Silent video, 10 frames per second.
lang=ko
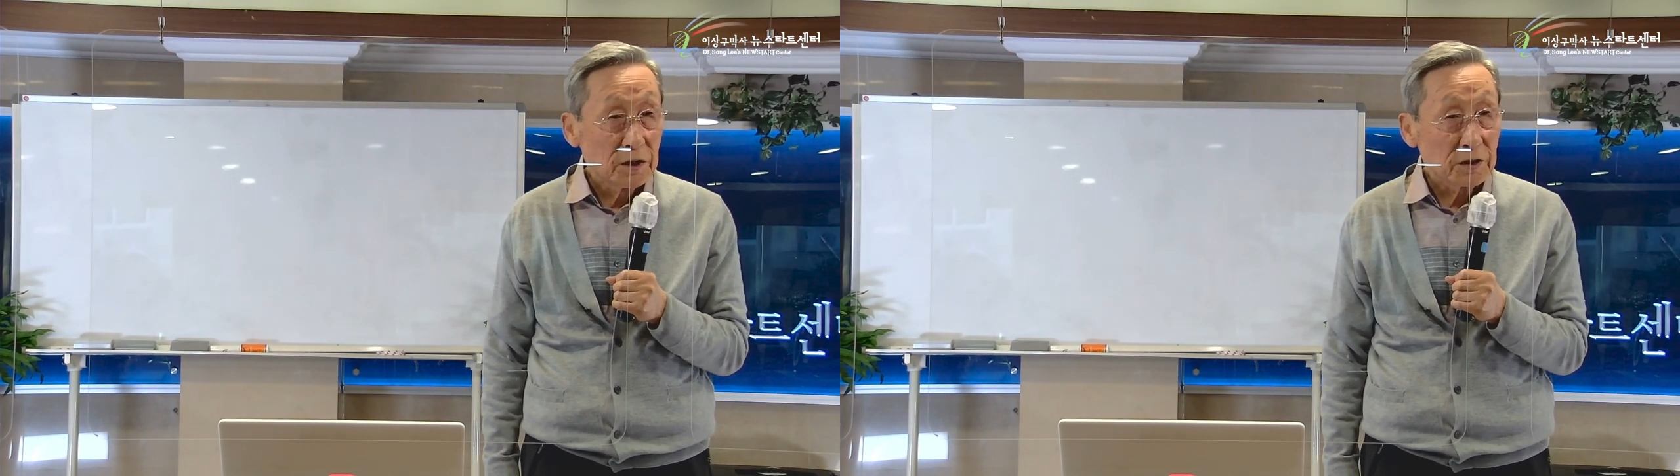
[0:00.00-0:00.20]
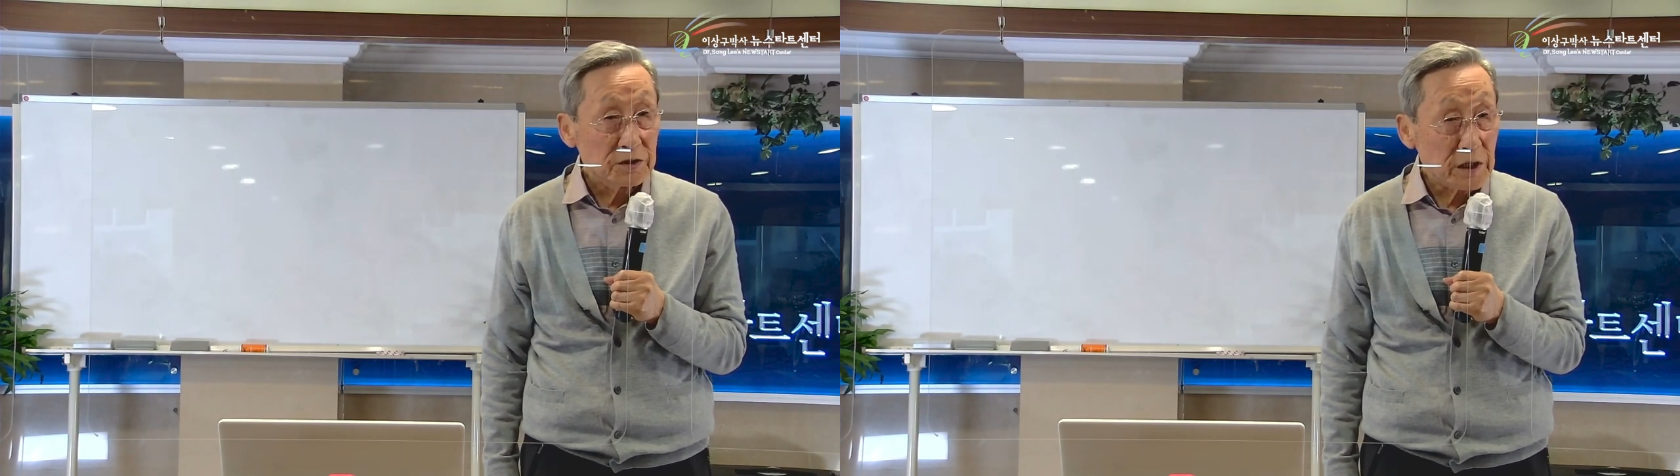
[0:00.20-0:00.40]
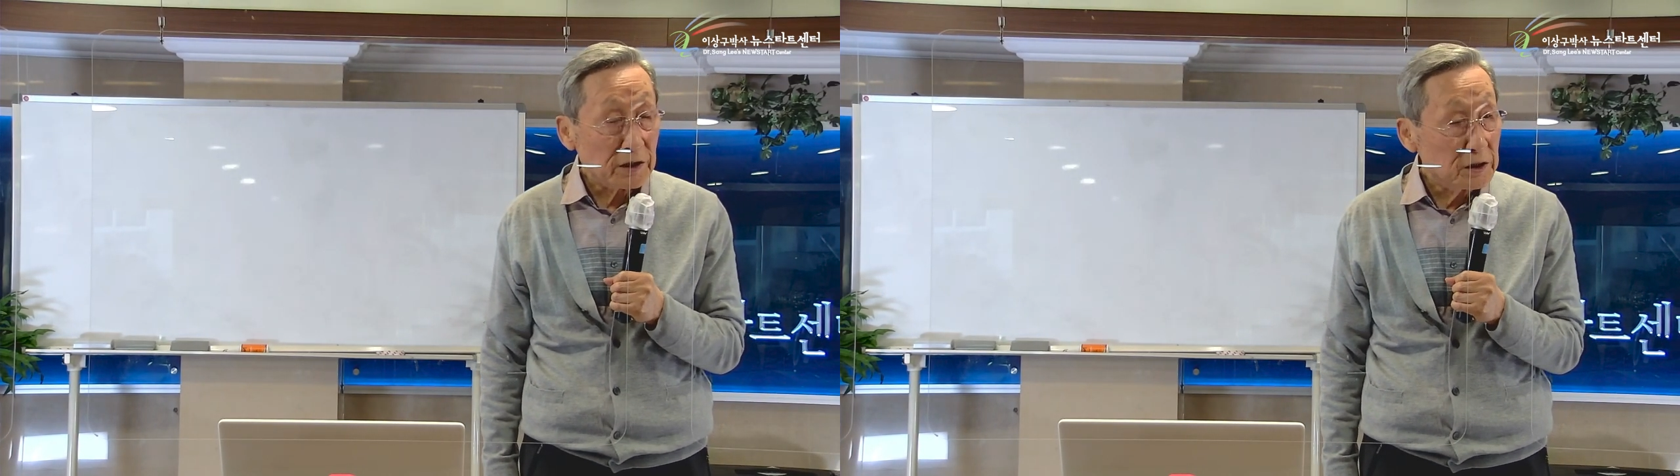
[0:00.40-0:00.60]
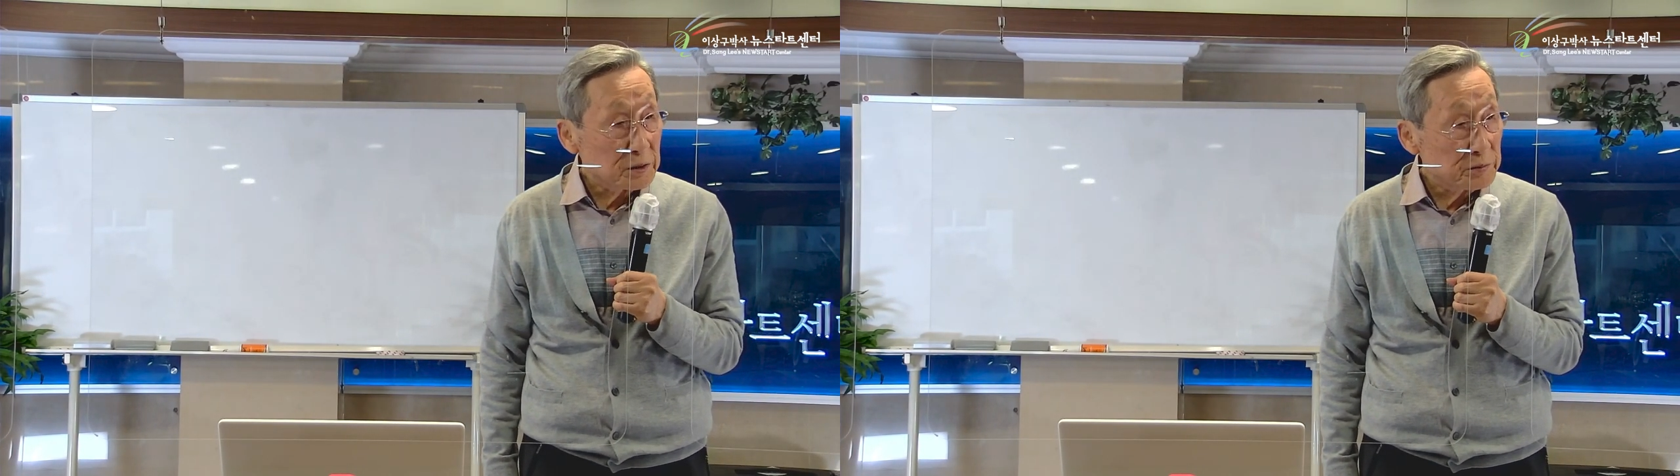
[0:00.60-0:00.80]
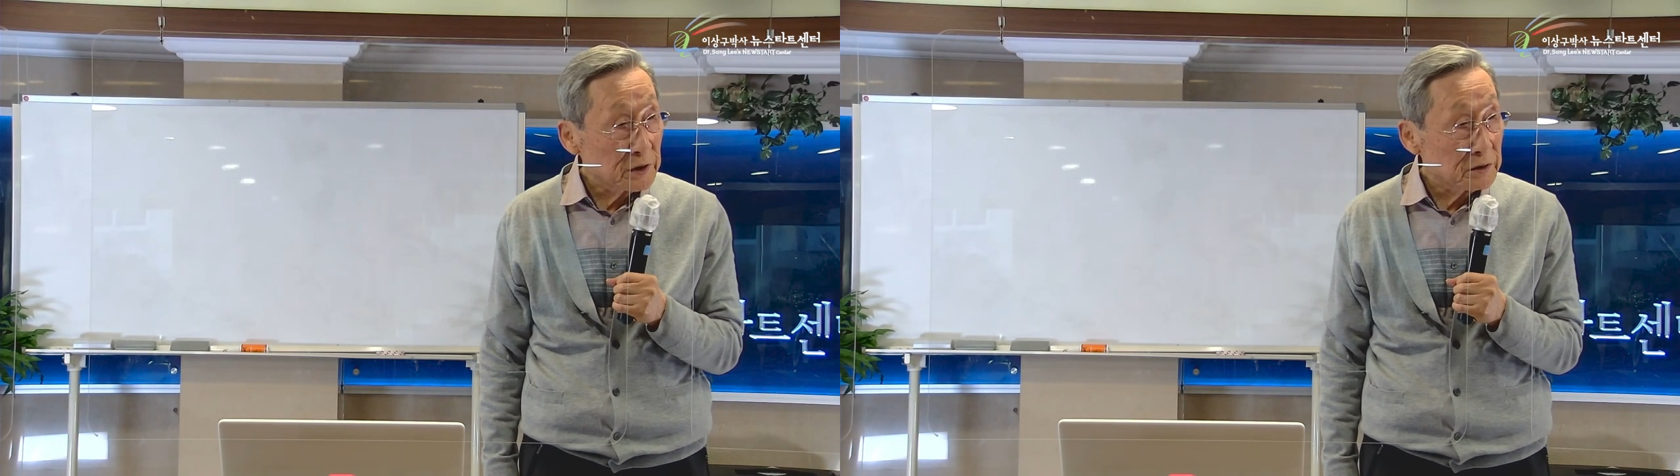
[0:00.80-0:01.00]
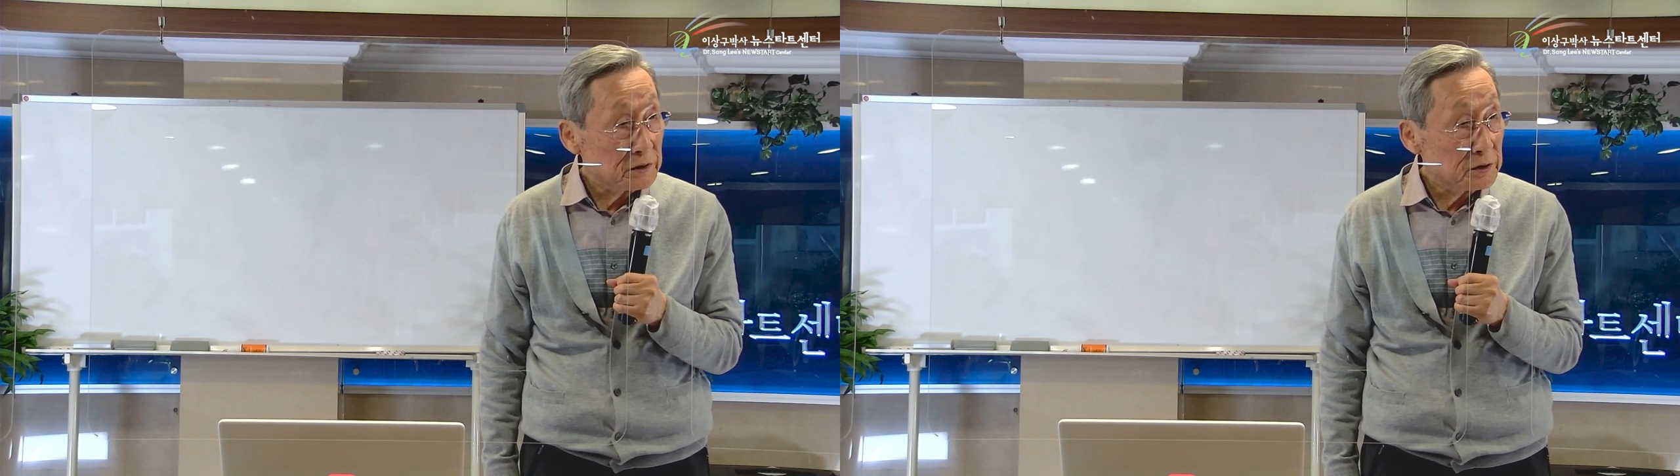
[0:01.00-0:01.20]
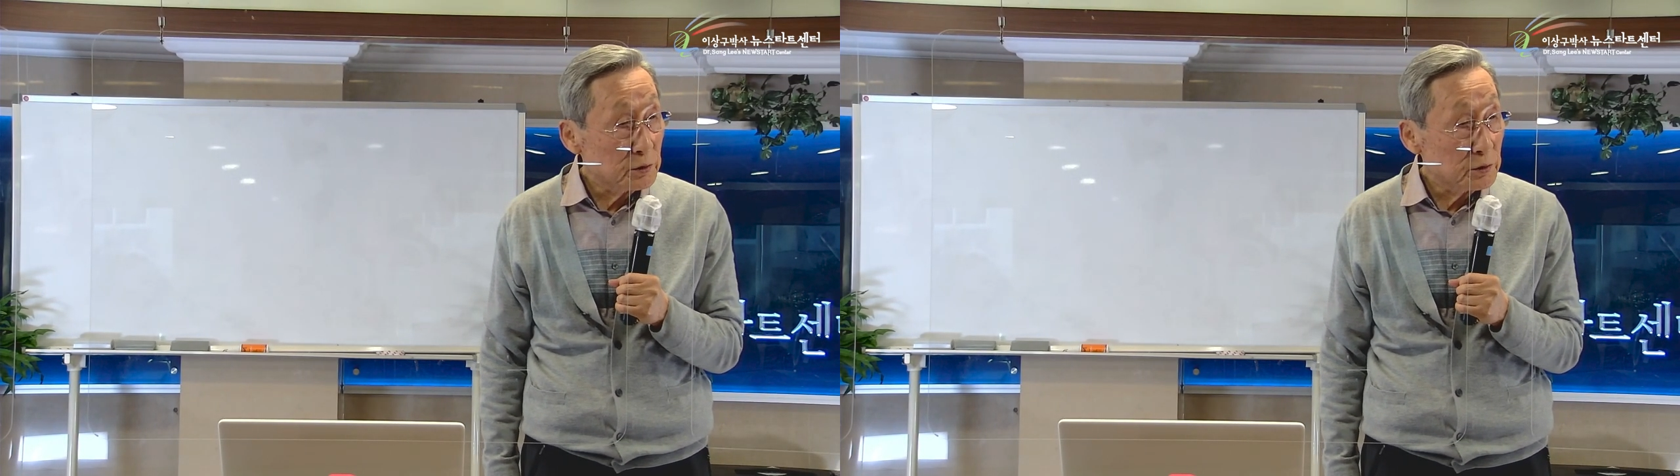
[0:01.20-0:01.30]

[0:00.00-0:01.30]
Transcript: 어, 생기는 병을